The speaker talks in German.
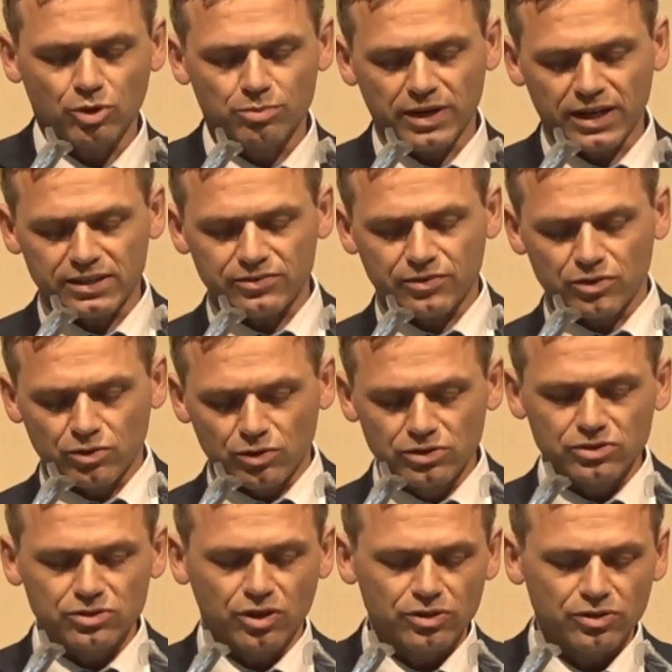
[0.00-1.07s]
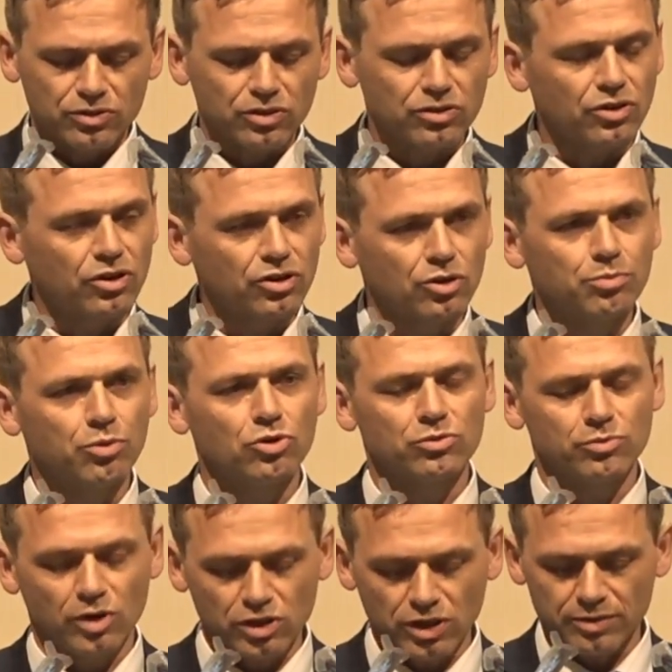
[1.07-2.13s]
pro Platz von rund 900 Euro pro
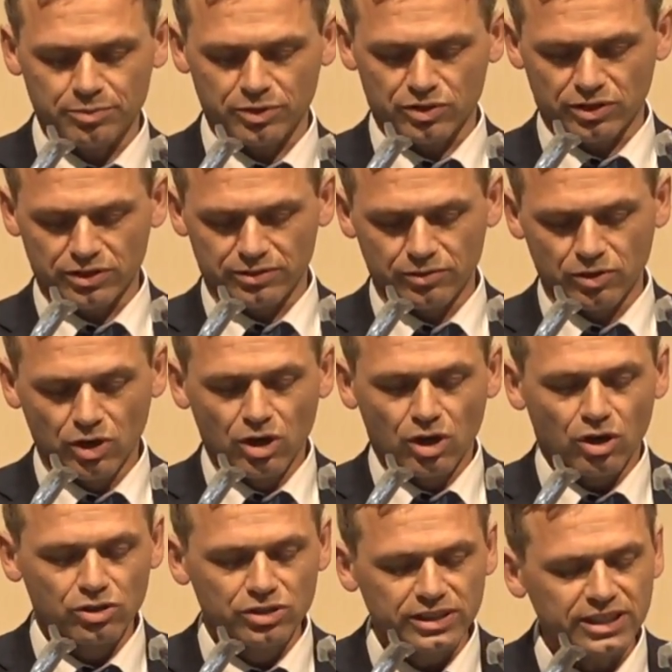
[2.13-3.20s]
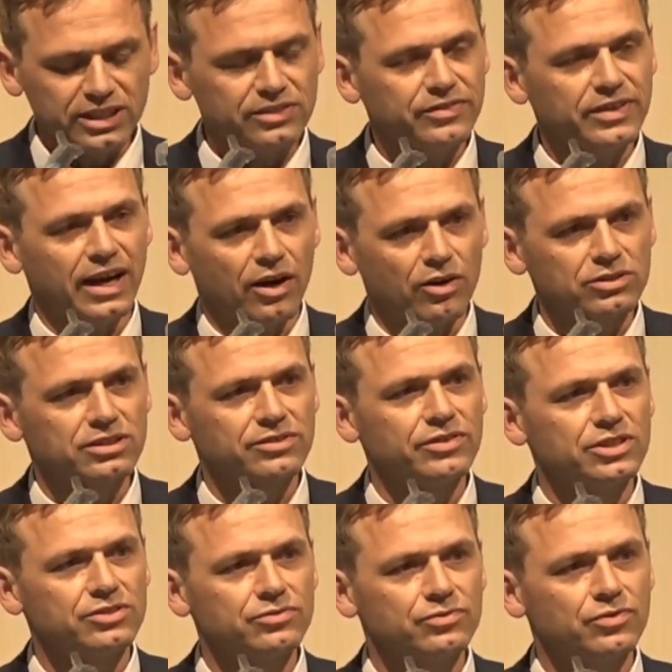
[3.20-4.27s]
Monat bedeuten und nicht wie
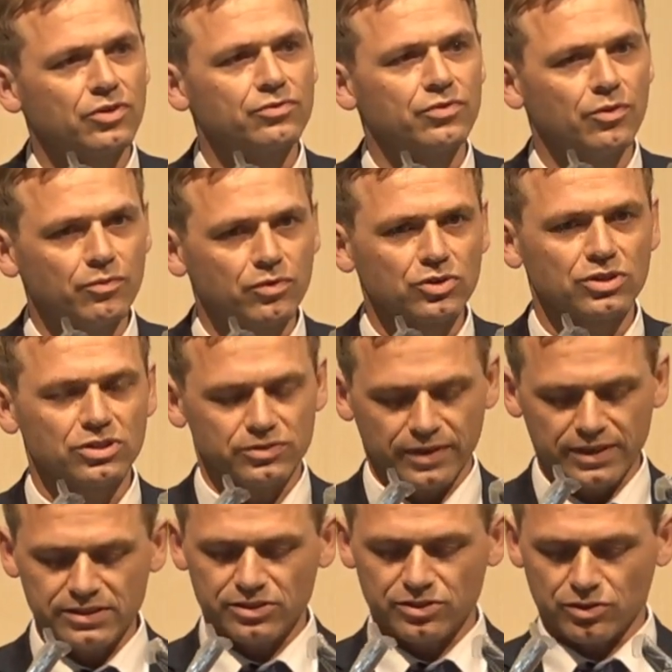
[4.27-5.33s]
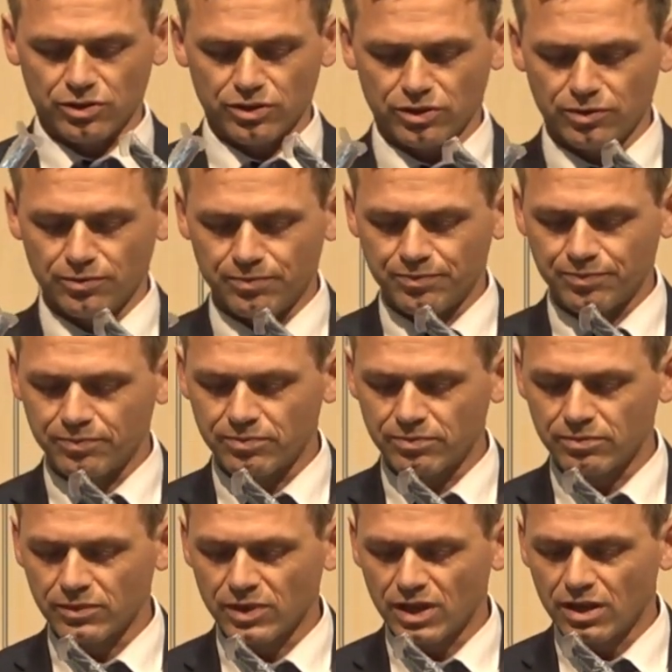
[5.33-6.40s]
ausgewiesen von 520 Euro.
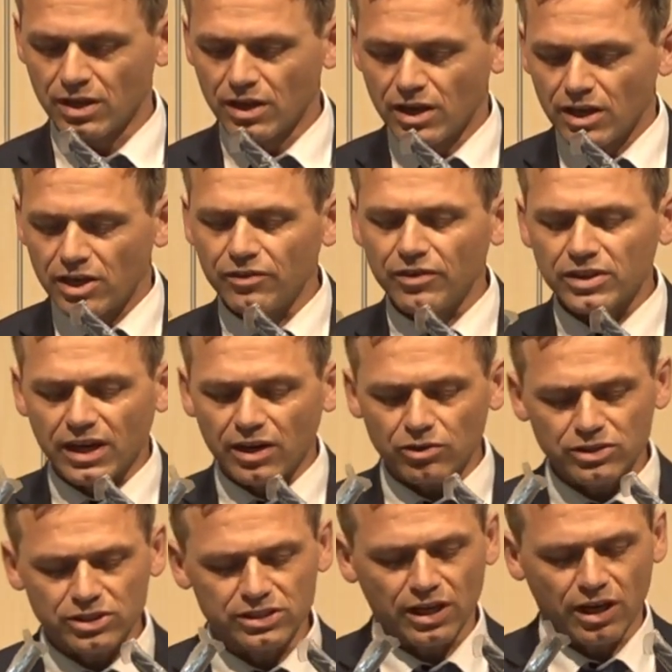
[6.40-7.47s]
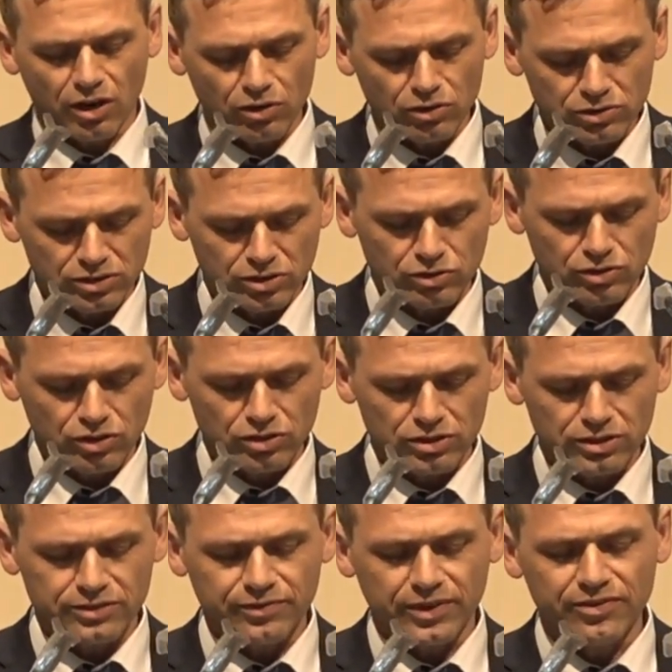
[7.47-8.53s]
Hier wird auch nicht
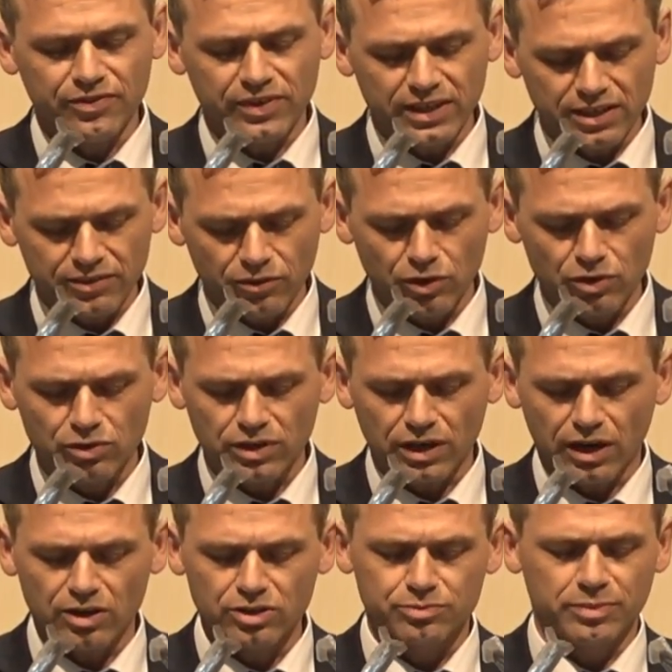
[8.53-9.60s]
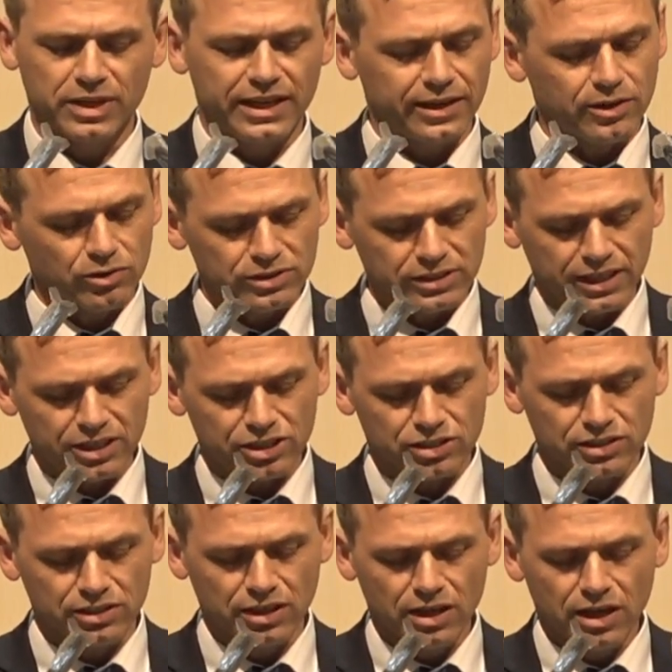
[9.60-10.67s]
ausgeschlüsselt, wie viele Wohnungen aus
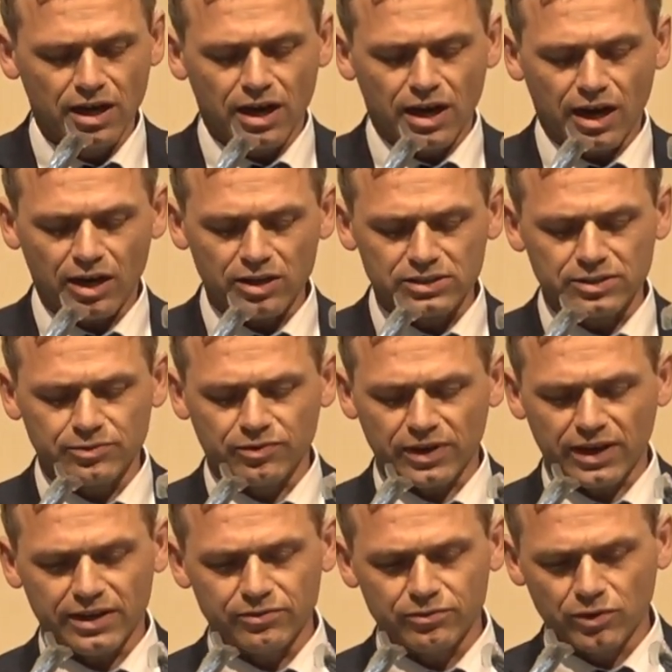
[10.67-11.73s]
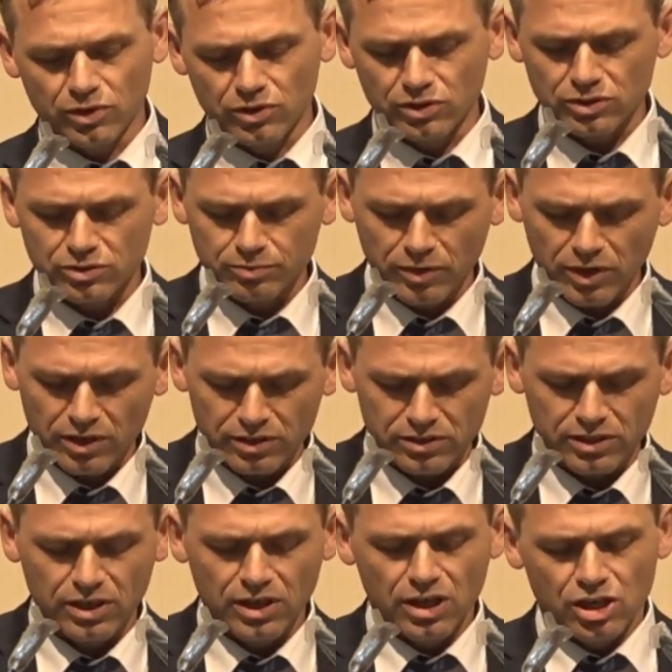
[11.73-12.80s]
Belegungsrechten, aus dem freien
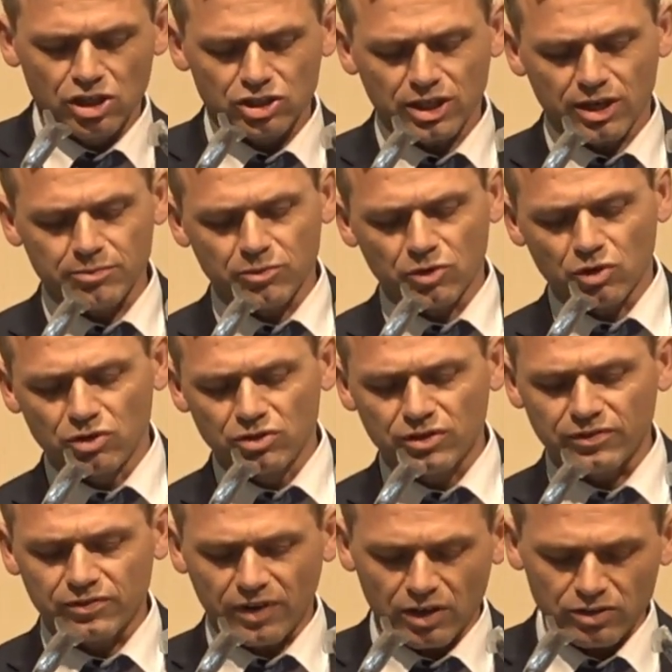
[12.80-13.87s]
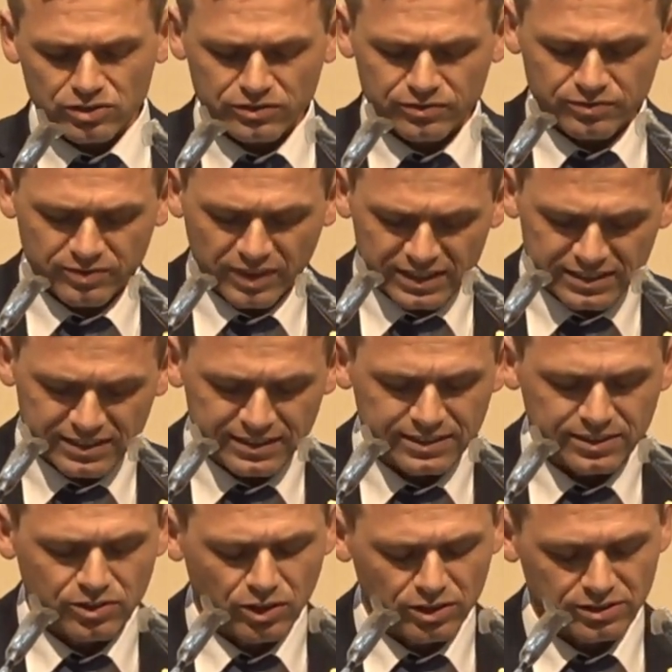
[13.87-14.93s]
Wohnungsmarkt stammen und aus was
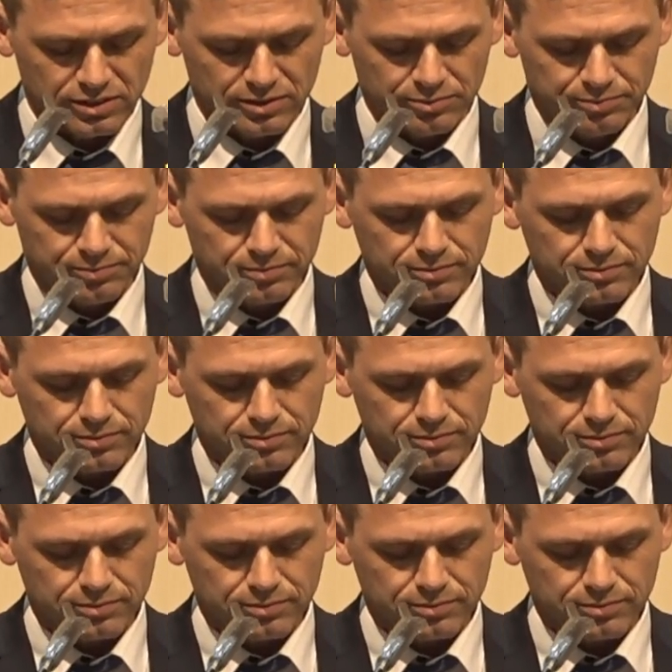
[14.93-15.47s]
diese kosten.